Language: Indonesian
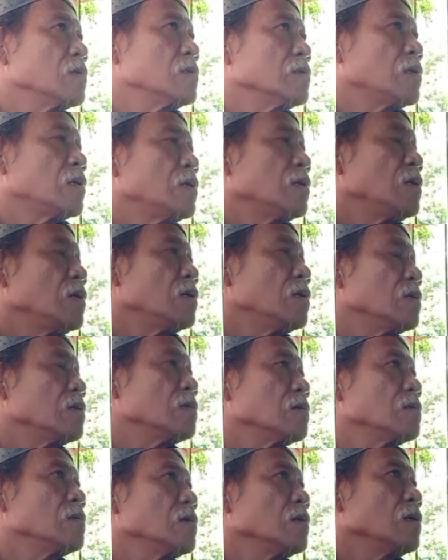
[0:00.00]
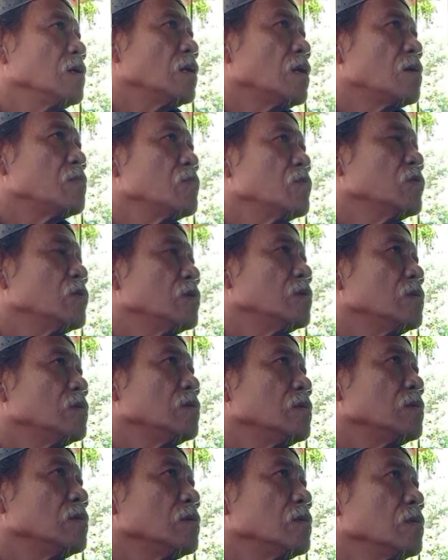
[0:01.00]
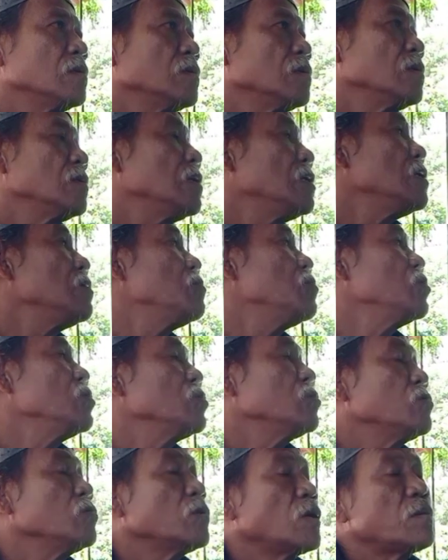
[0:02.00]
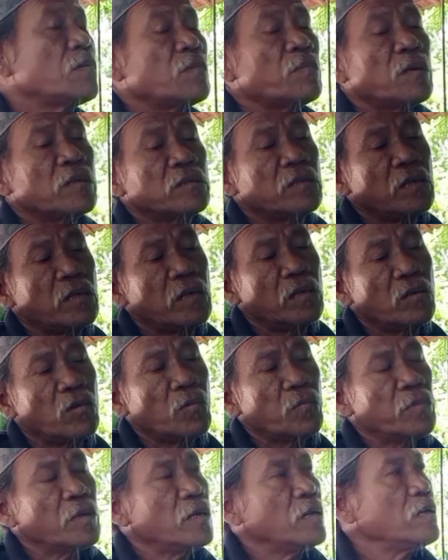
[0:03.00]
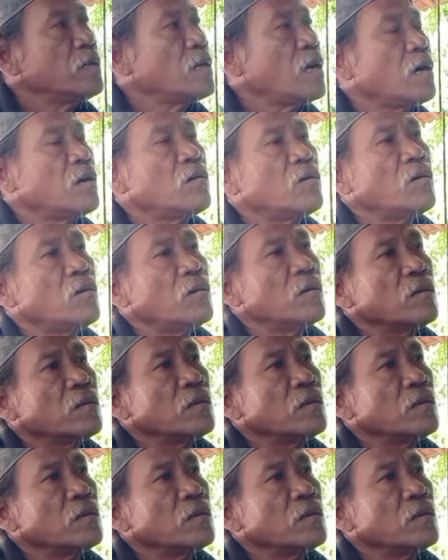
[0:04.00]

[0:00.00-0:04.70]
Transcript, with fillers: jadi lamun nini buyu turang masih hirup nini nyaho